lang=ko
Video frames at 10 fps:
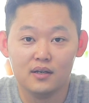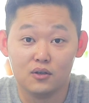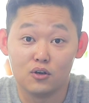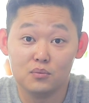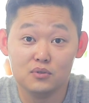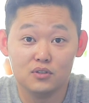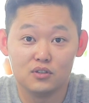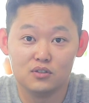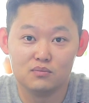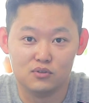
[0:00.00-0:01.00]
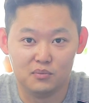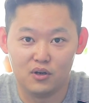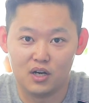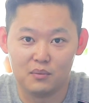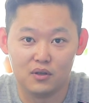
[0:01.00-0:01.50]
여러분들은
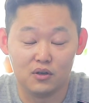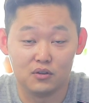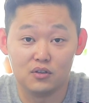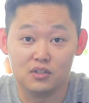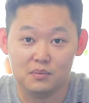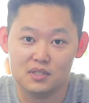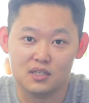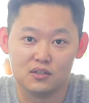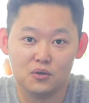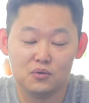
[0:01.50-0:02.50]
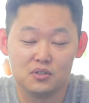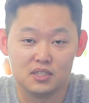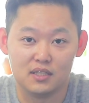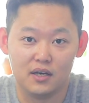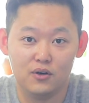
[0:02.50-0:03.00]
불멸하면 어떤 이미지가
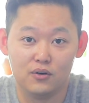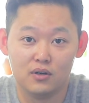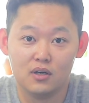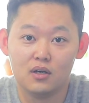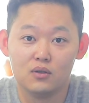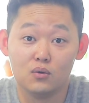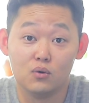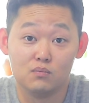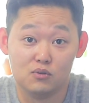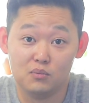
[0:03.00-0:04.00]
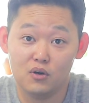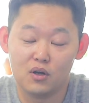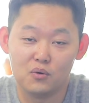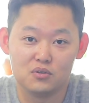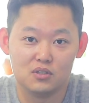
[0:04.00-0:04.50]
떠오르시나요? 또
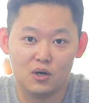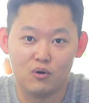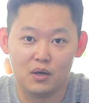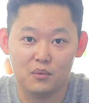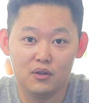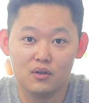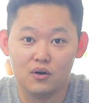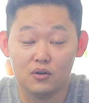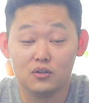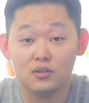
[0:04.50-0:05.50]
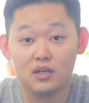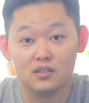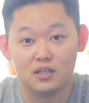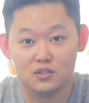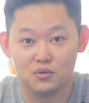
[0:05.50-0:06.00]
불멸의 꽃이라고 하면 어떤
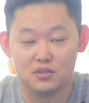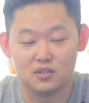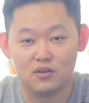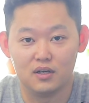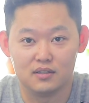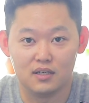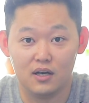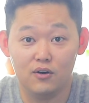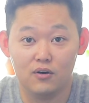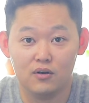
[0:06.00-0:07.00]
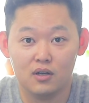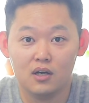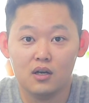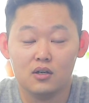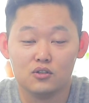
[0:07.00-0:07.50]
향을 가지고 있을 것 같은가요?
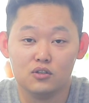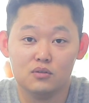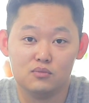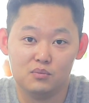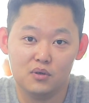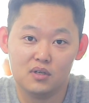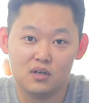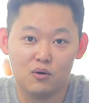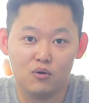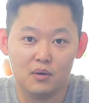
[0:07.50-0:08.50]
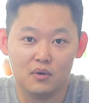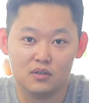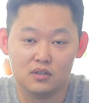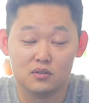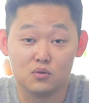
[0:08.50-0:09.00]
저는 불멸이라고
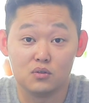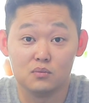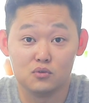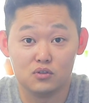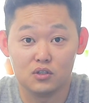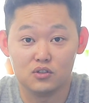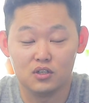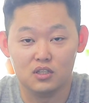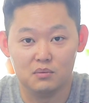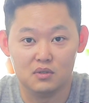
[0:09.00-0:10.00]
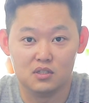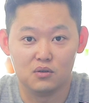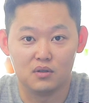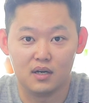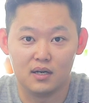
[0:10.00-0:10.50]
하면은 조금 추상적인
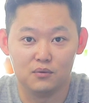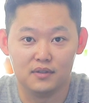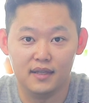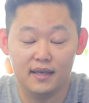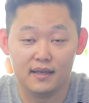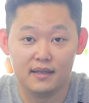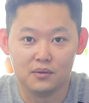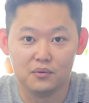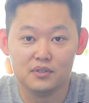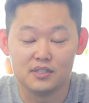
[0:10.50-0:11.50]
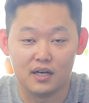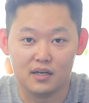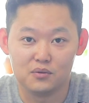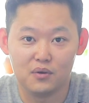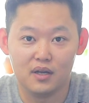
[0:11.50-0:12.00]
이미지로 다가오는데 오늘 제가
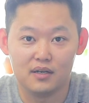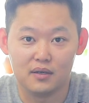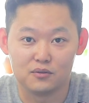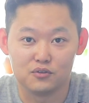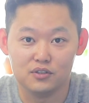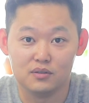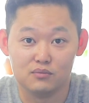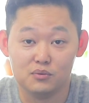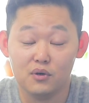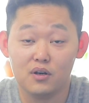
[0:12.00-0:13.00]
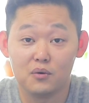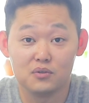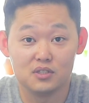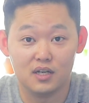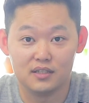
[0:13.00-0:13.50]
소개할 향수는 불멸의
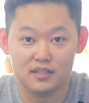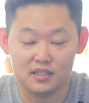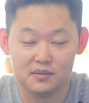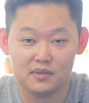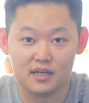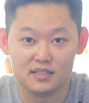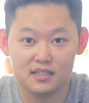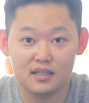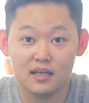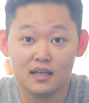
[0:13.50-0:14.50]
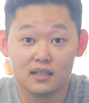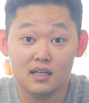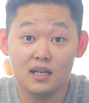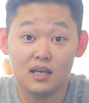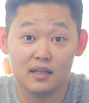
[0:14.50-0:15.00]
꽃이라는 이름을 가진
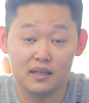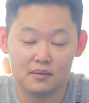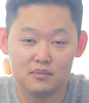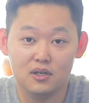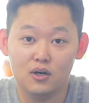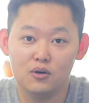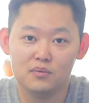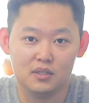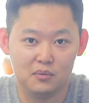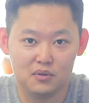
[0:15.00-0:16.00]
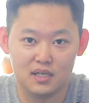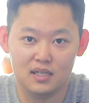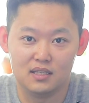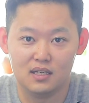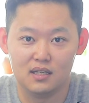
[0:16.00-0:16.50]
킬리안의 플라워 오브
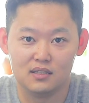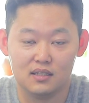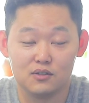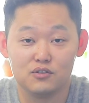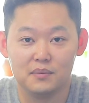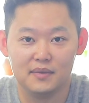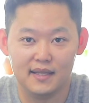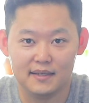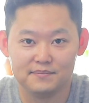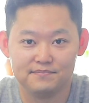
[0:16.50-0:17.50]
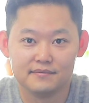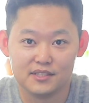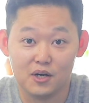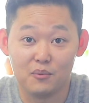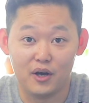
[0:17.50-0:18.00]
이모탈리티라는 향수입니다.
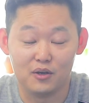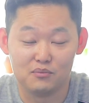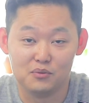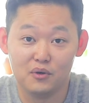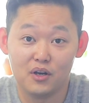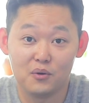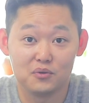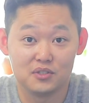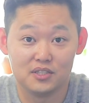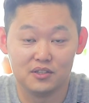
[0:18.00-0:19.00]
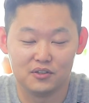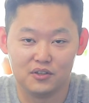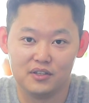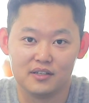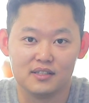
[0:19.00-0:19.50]
그럼 과연 불멸의 꽃은
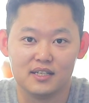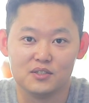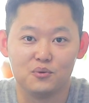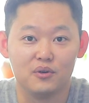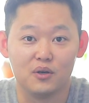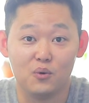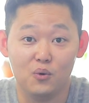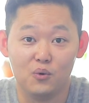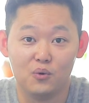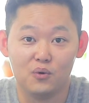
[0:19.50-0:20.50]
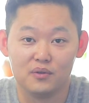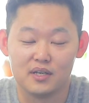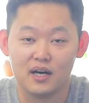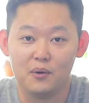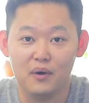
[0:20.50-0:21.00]
어떤 향을 가지고 있고
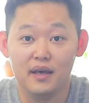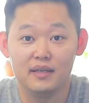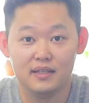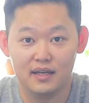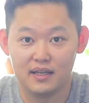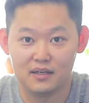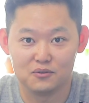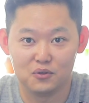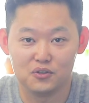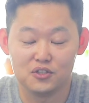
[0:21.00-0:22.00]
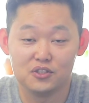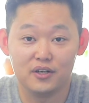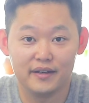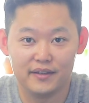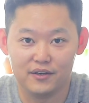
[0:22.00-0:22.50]
제가 왜 이달의 향수로
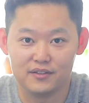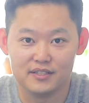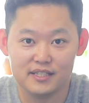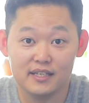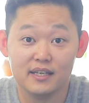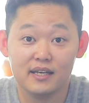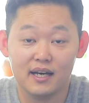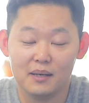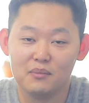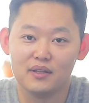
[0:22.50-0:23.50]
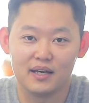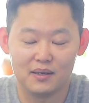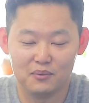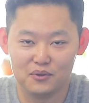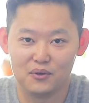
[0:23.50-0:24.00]
선정하게 되었는지 한번
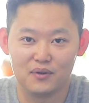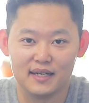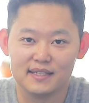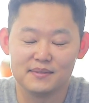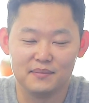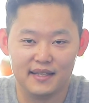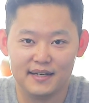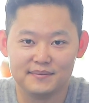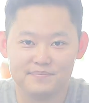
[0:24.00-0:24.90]
알아보도록 하겠습니다.